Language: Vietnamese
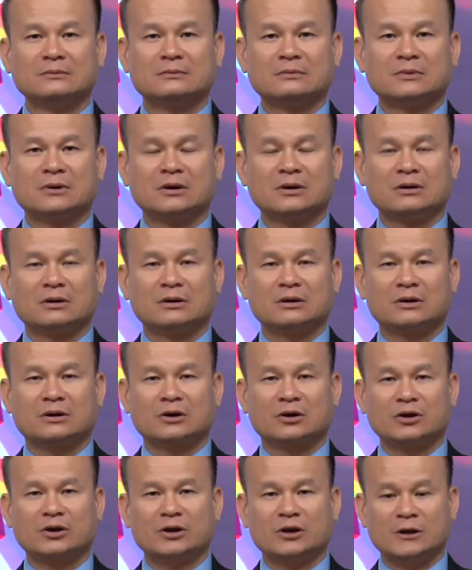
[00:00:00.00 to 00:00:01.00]
à,
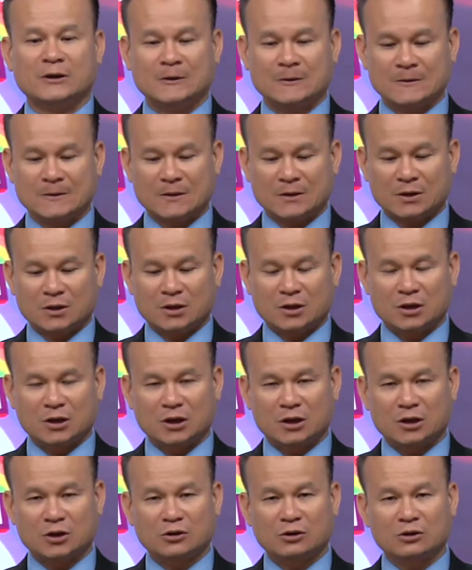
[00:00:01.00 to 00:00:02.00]
rồi rồi à,
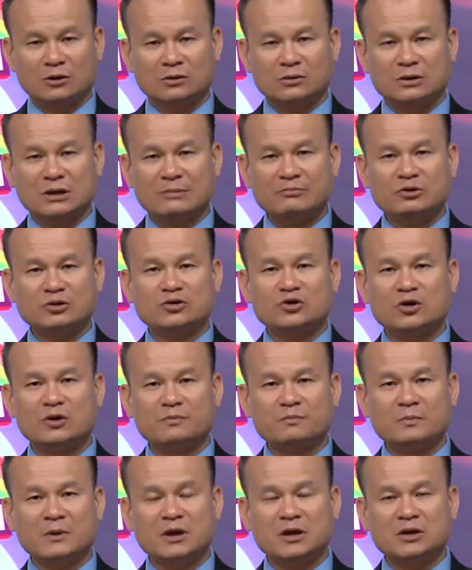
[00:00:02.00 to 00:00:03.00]
ờ, nó cắm được
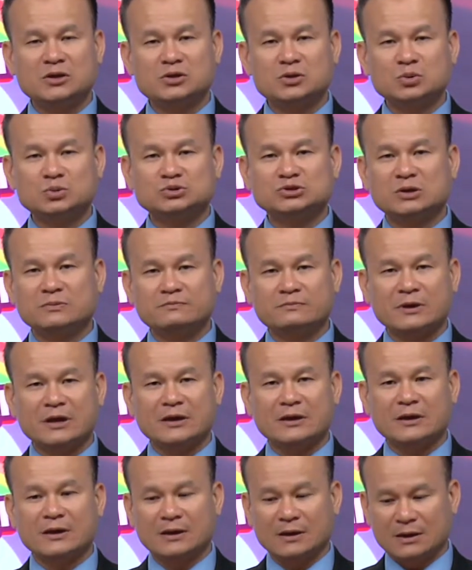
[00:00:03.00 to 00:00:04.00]
USB YouTube
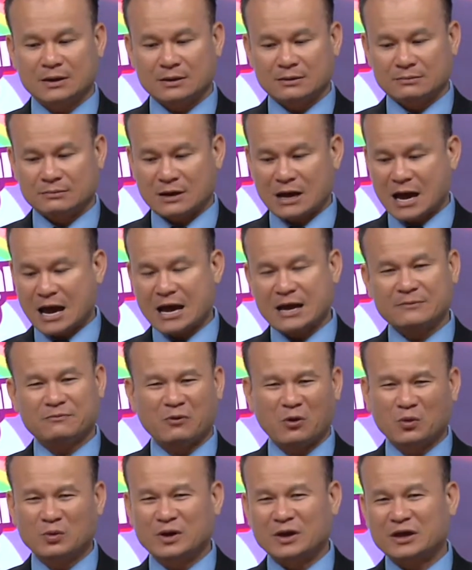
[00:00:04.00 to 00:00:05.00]
này kia
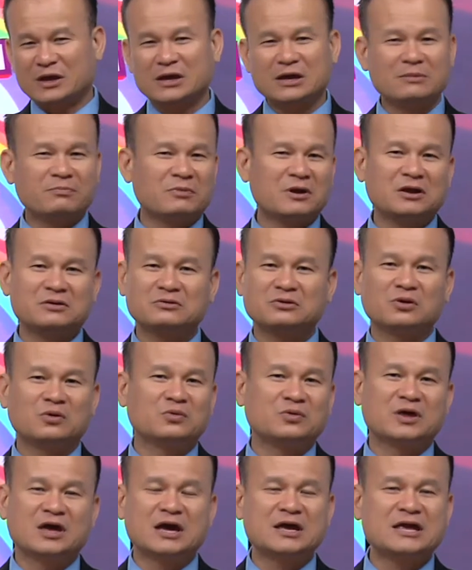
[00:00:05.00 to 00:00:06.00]
iPhone này kia plus
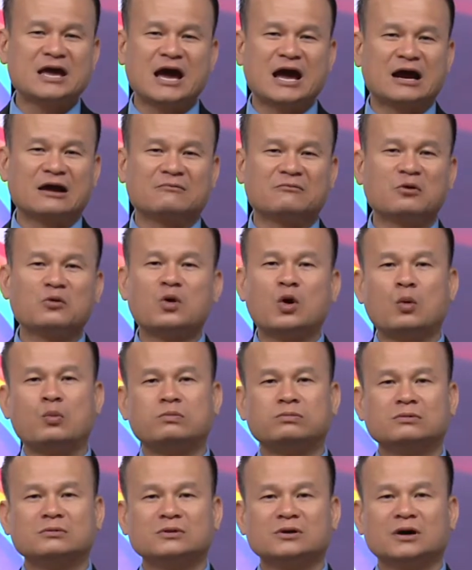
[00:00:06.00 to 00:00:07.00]
vô dễ dàng vô
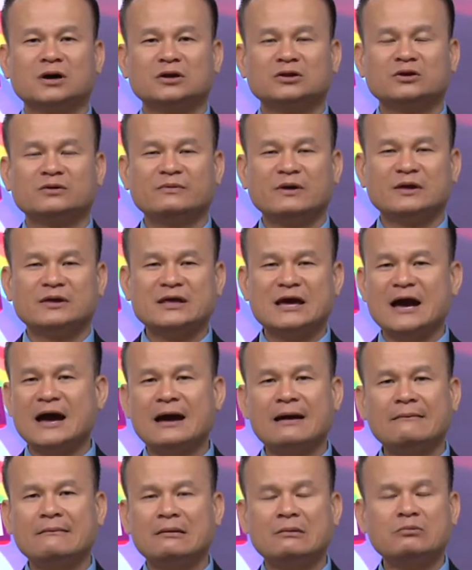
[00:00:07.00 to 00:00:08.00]
cùng à, thưa về
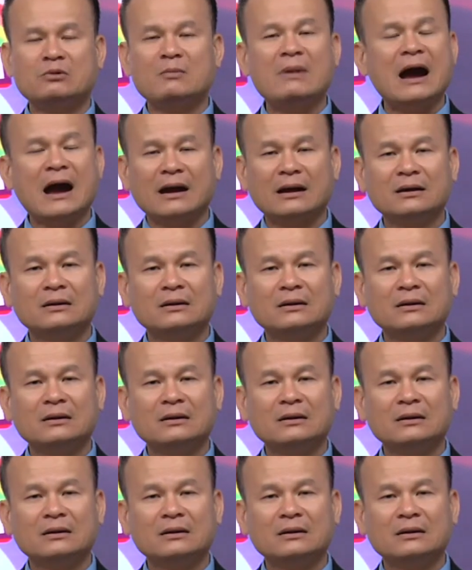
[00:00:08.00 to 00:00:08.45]
giá không có mắc